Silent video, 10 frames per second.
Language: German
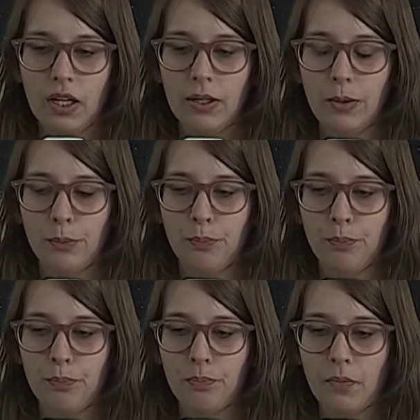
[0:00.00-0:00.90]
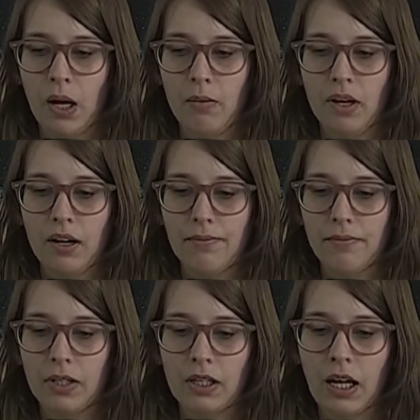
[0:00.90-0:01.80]
Ähm, aber
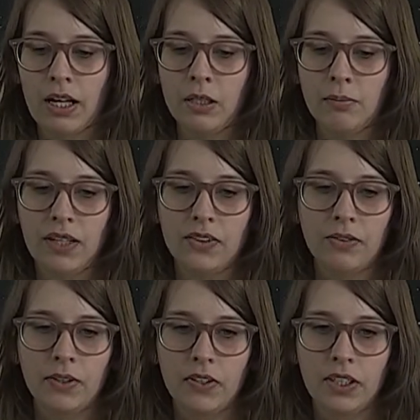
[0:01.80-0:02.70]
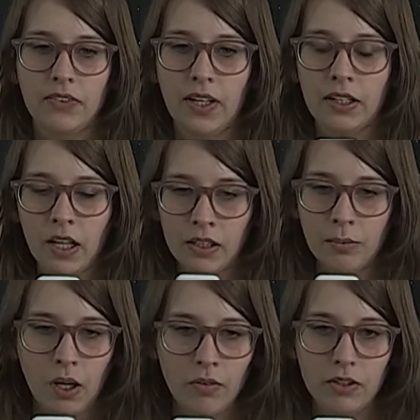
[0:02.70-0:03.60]
äh, an den Basics wird sich nichts ändern, da
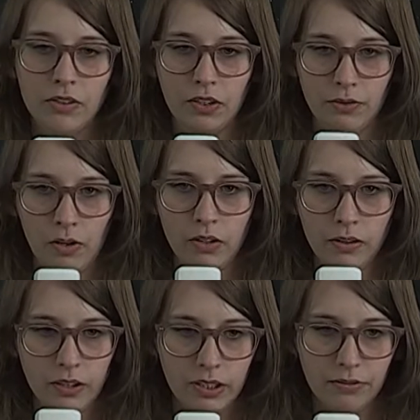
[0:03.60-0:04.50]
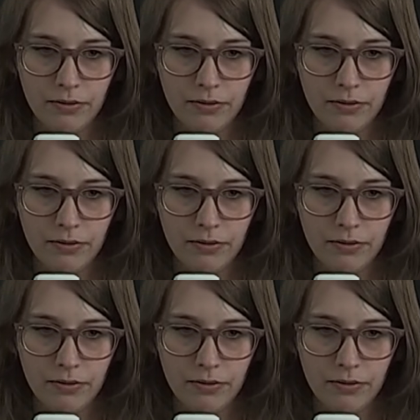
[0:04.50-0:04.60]
brauchen wir uns nichts vorlügen.